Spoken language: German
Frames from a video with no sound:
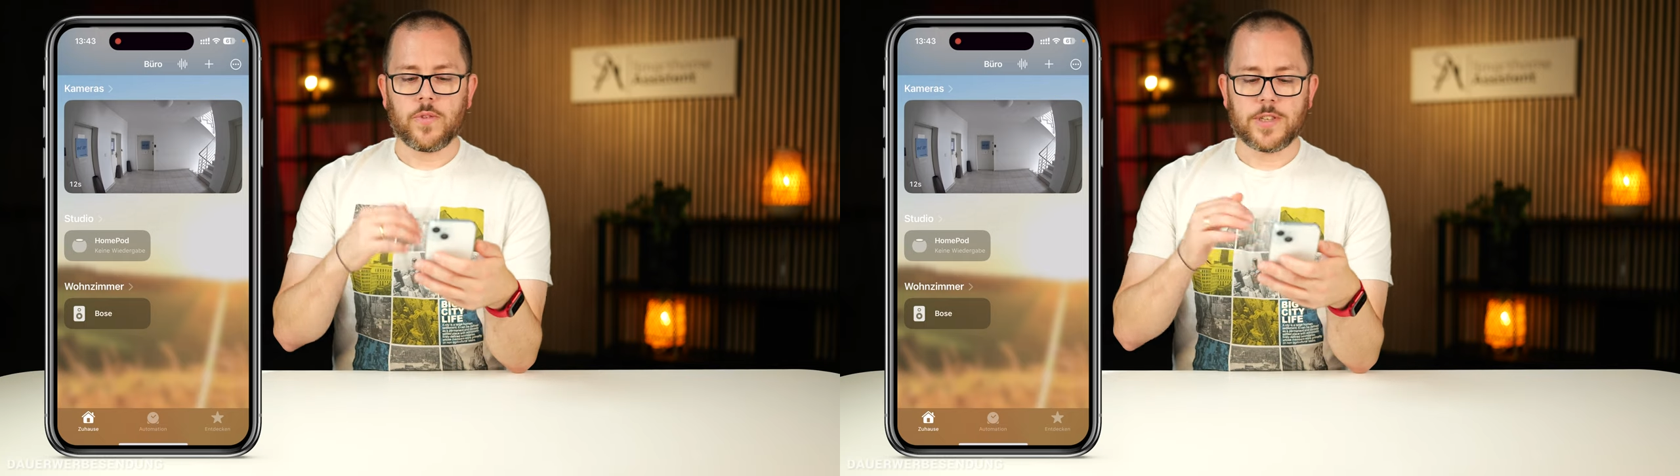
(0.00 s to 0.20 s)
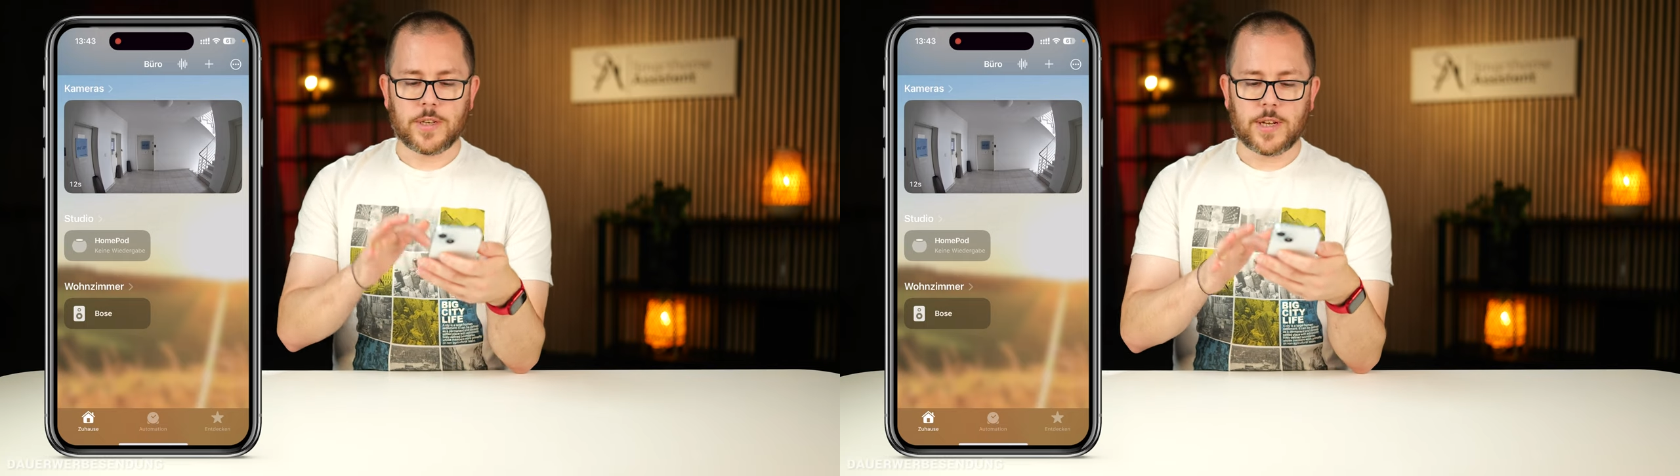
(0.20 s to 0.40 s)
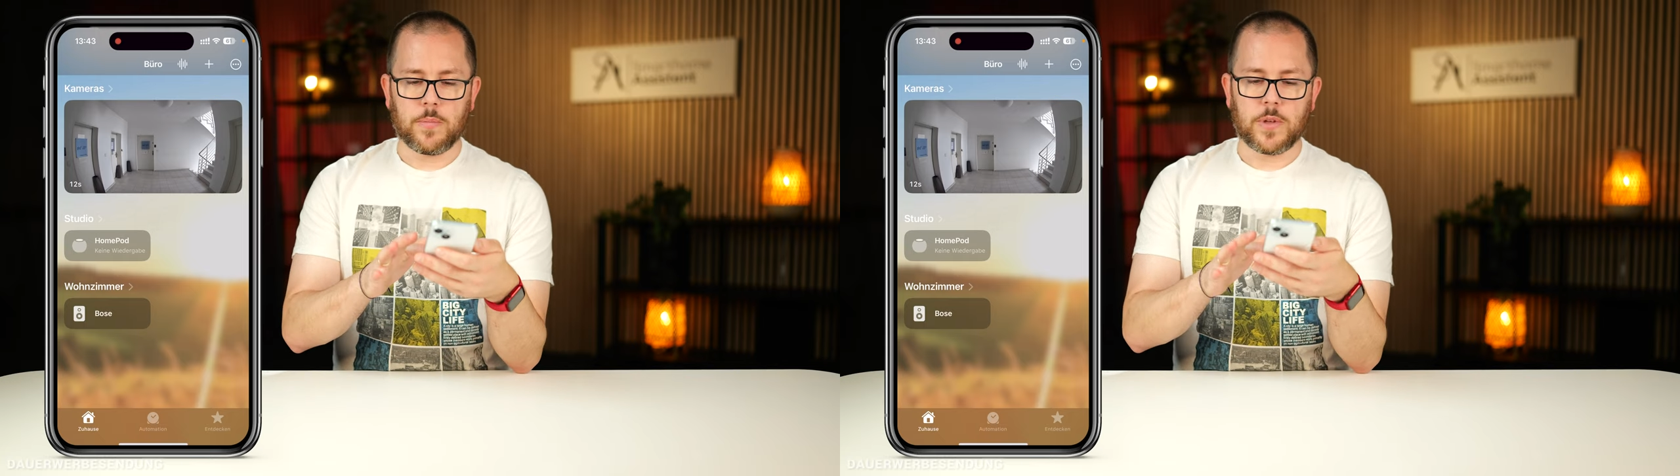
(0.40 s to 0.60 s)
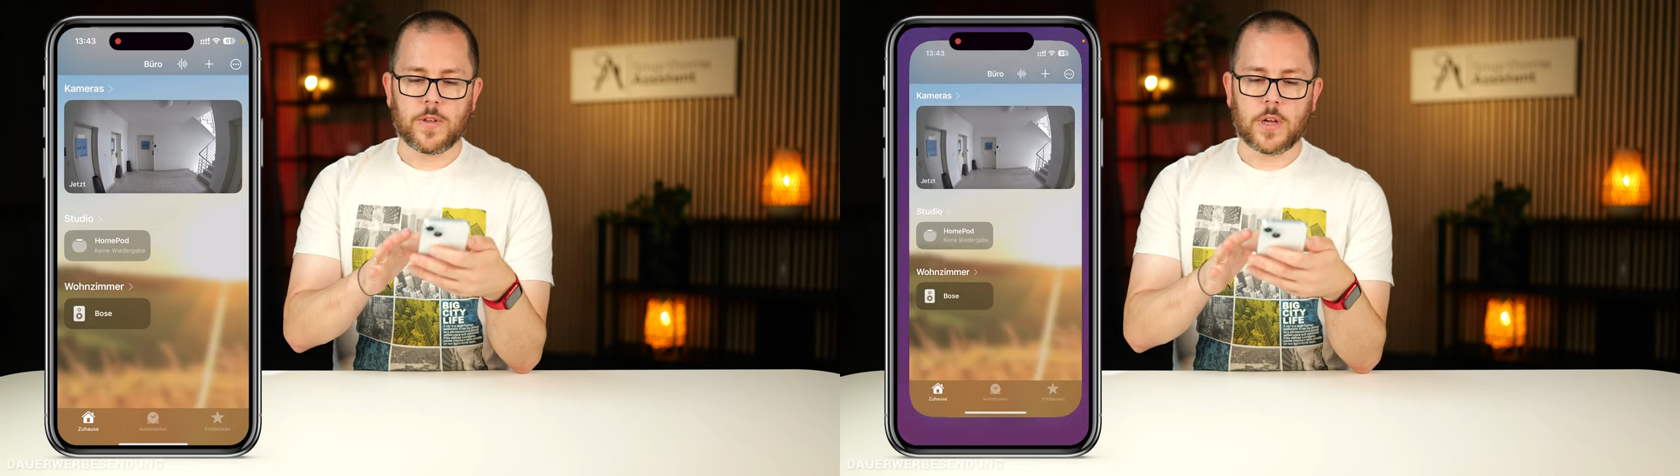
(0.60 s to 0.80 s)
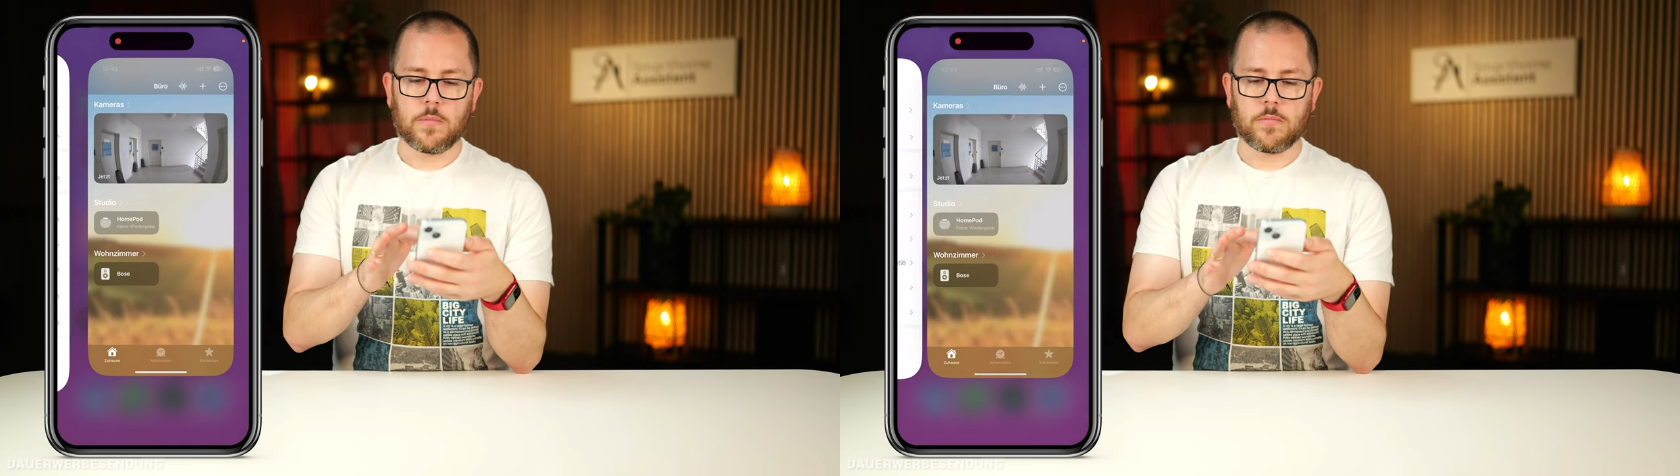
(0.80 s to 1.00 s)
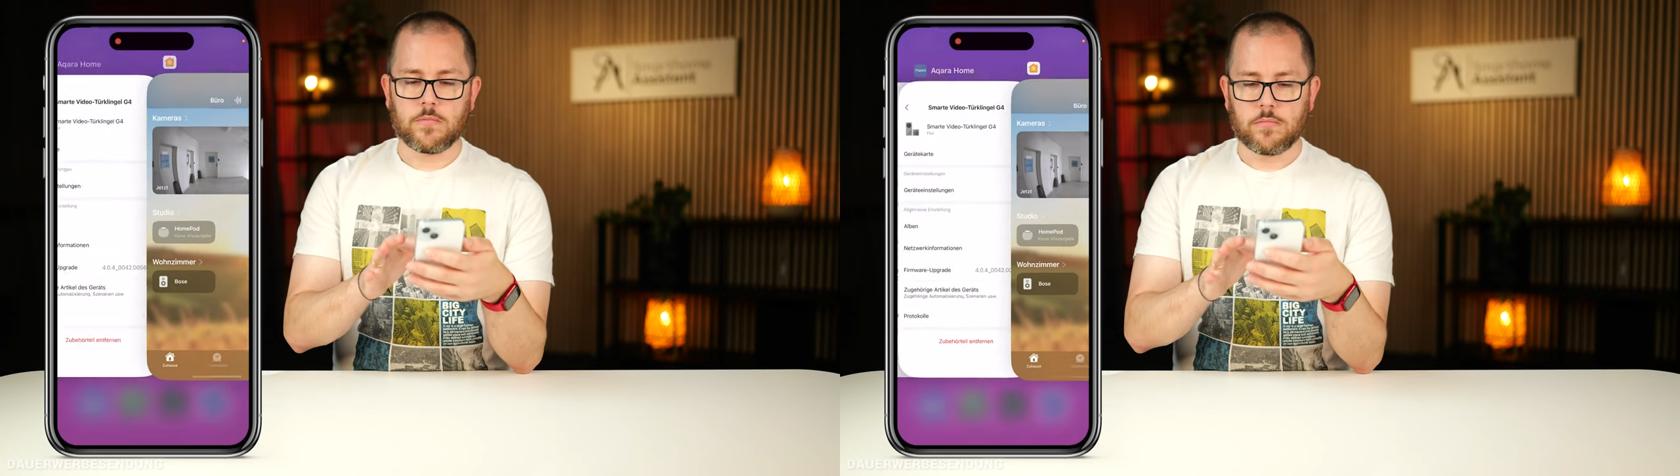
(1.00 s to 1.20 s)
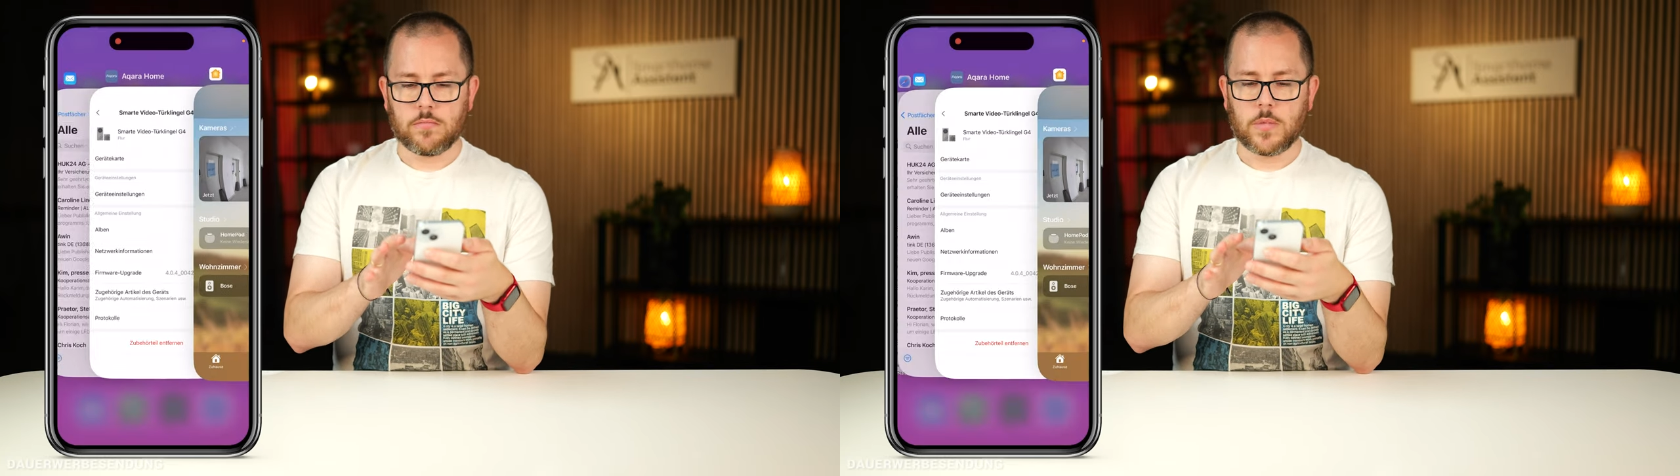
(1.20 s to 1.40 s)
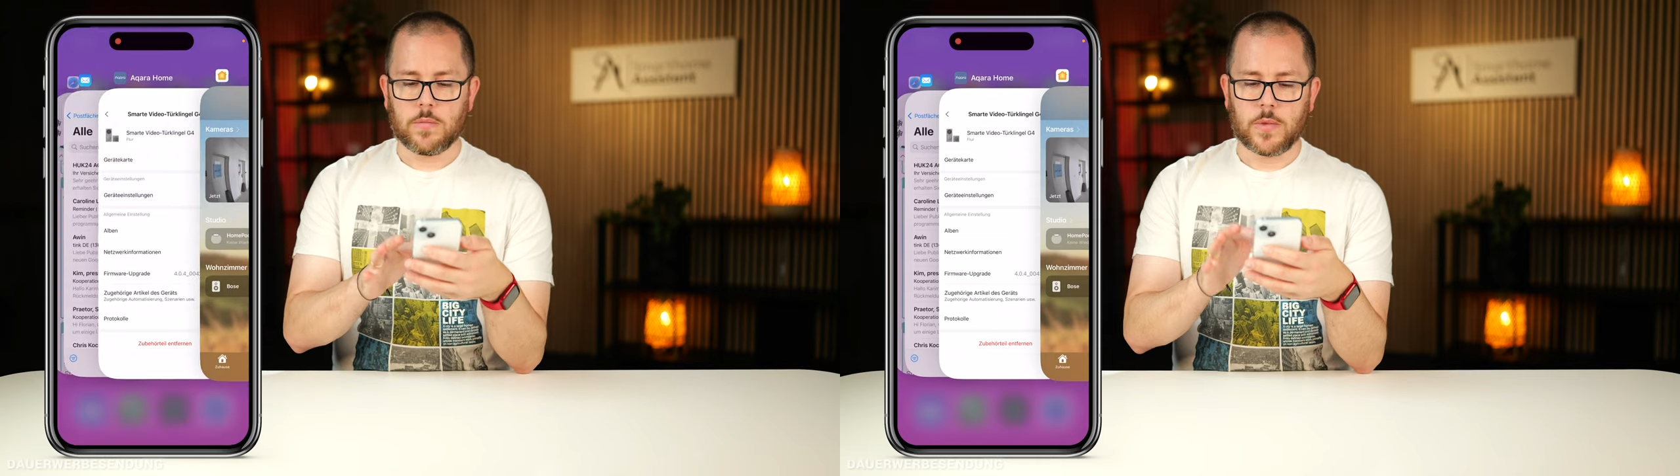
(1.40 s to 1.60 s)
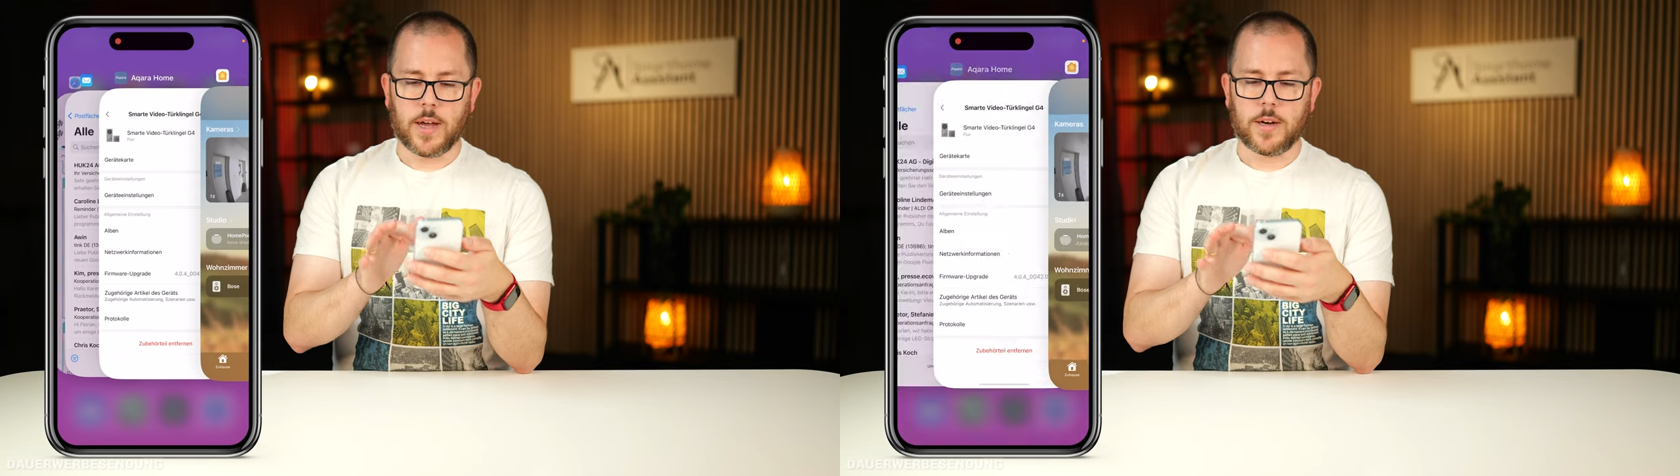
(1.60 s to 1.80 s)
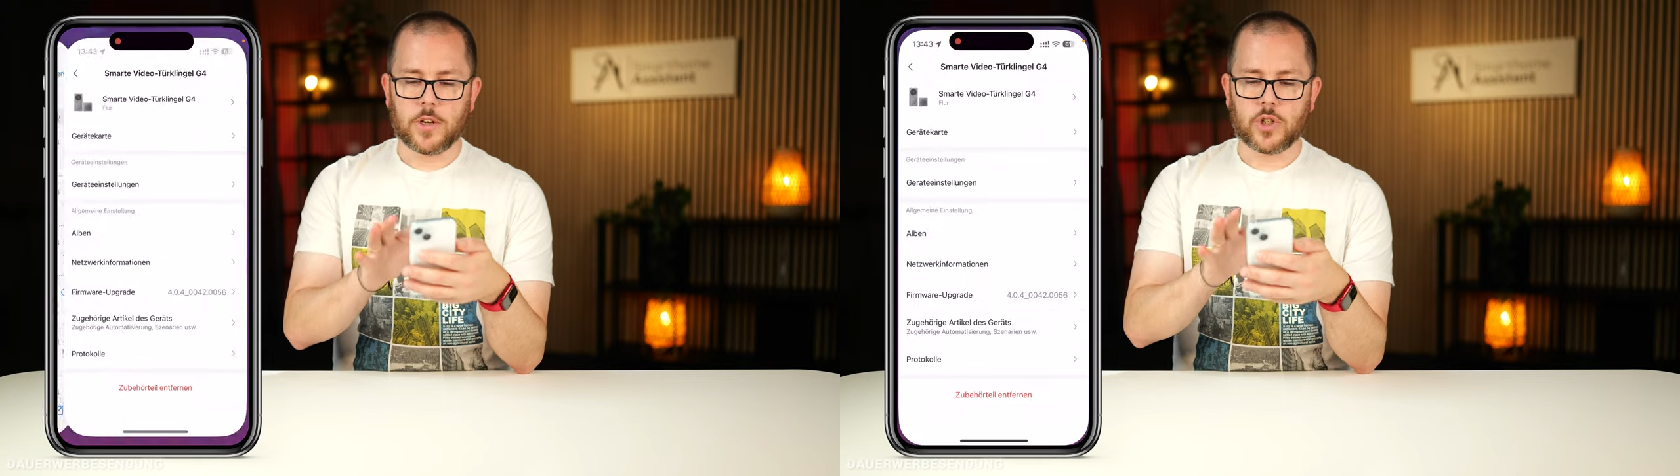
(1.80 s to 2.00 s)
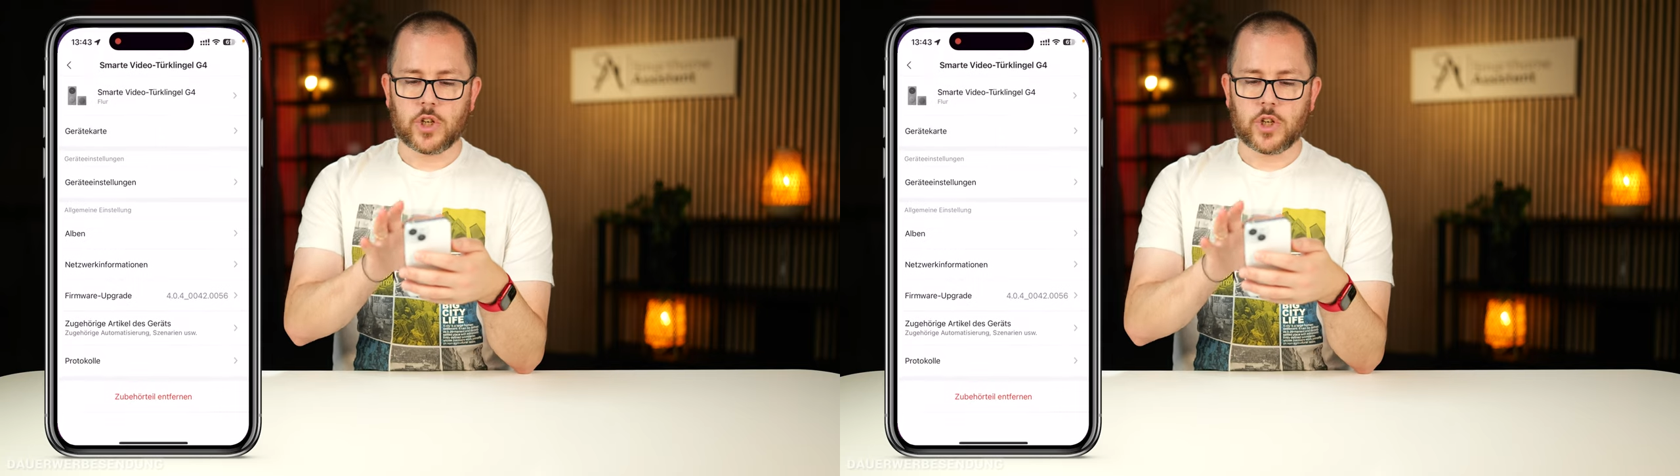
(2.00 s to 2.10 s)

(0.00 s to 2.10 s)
was ich da ein bisschen, naja, nicht